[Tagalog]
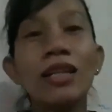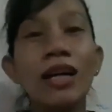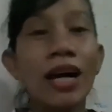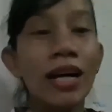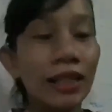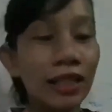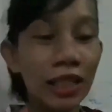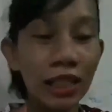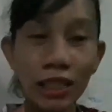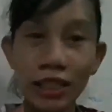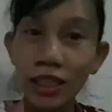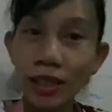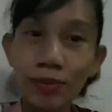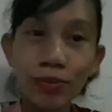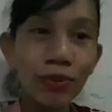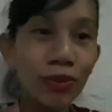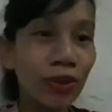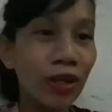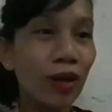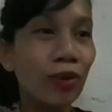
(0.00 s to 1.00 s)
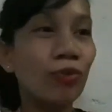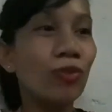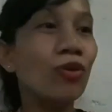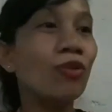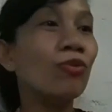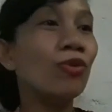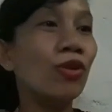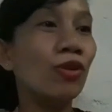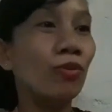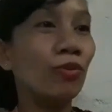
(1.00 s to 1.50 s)
At hindi po
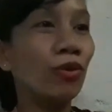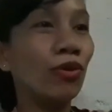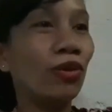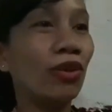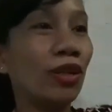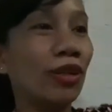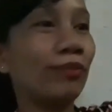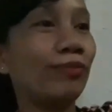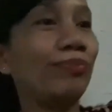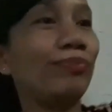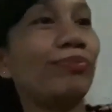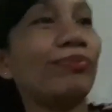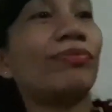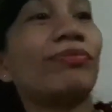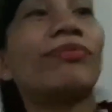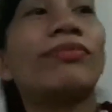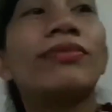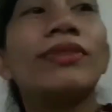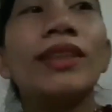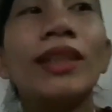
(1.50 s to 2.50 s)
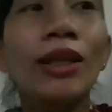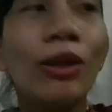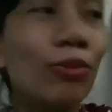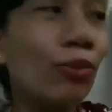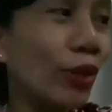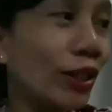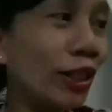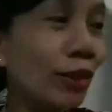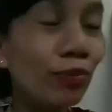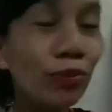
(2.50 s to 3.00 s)
nagmumulmul.
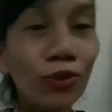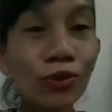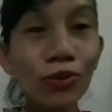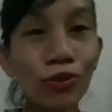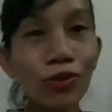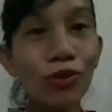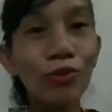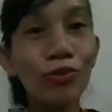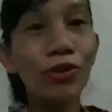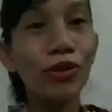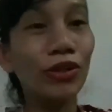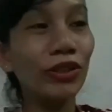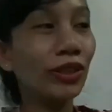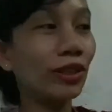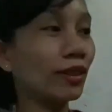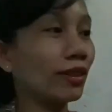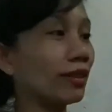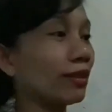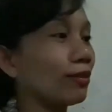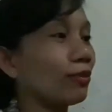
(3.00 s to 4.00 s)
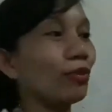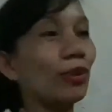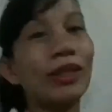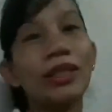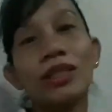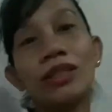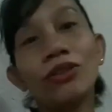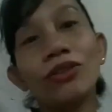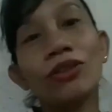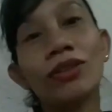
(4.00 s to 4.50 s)
Pwede pong kumot,
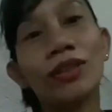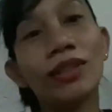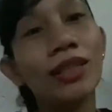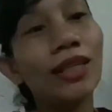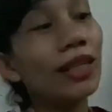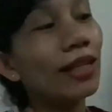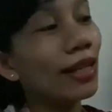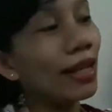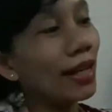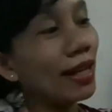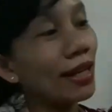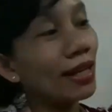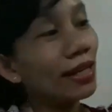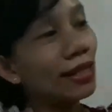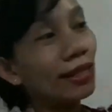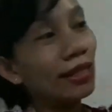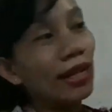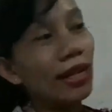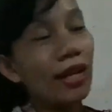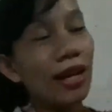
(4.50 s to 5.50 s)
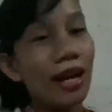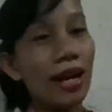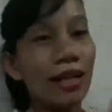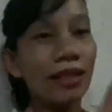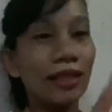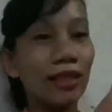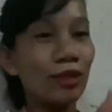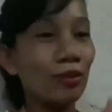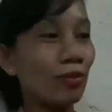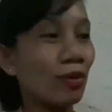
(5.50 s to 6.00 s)
pwedeng kortina,
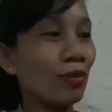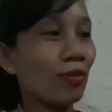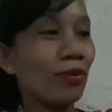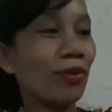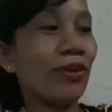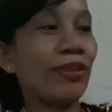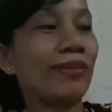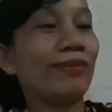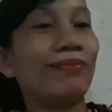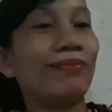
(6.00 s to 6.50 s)
at ito pa po.